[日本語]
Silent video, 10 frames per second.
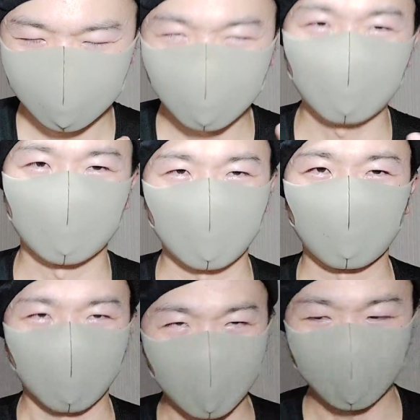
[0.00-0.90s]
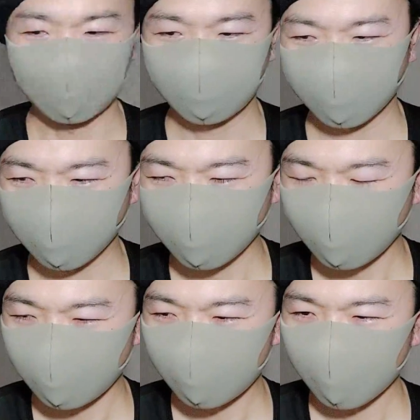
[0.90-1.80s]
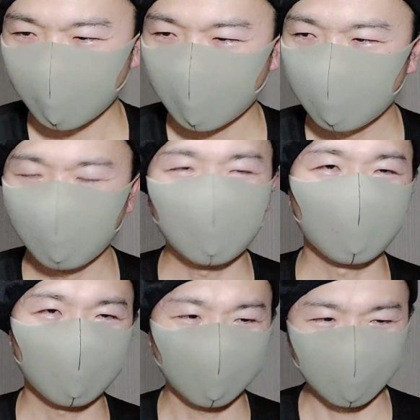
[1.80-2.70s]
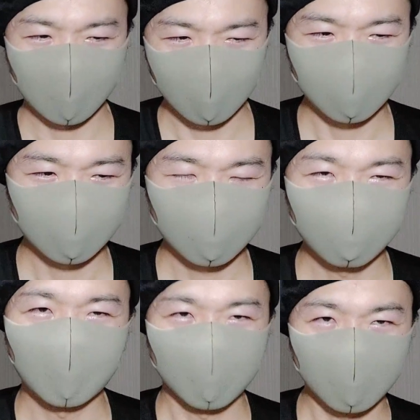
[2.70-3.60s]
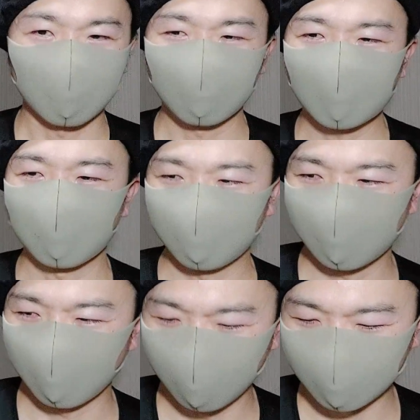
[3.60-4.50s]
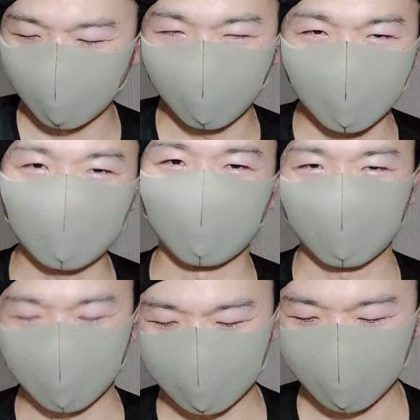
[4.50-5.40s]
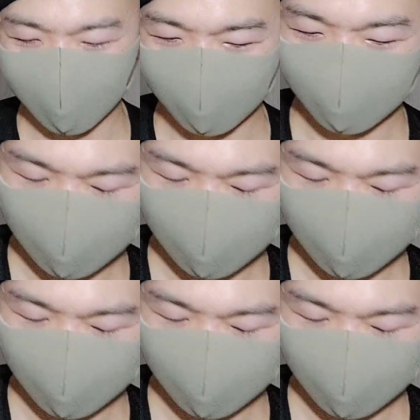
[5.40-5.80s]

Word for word: 来るってことはそういう風な目で見てるって思った方がいいと思います。はい、